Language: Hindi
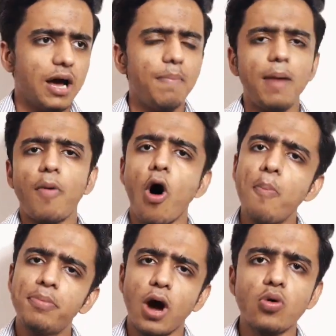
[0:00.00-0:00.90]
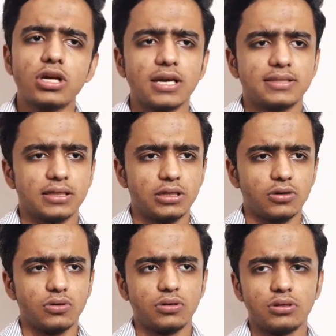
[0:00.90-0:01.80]
अब आप ऑप्ट आउट कर सकते
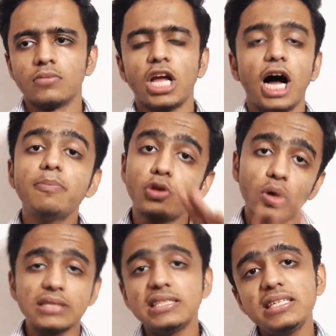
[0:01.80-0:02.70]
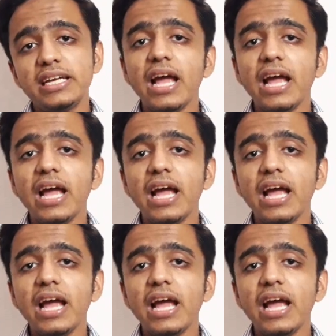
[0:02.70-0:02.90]
हो अब थोड़ा सी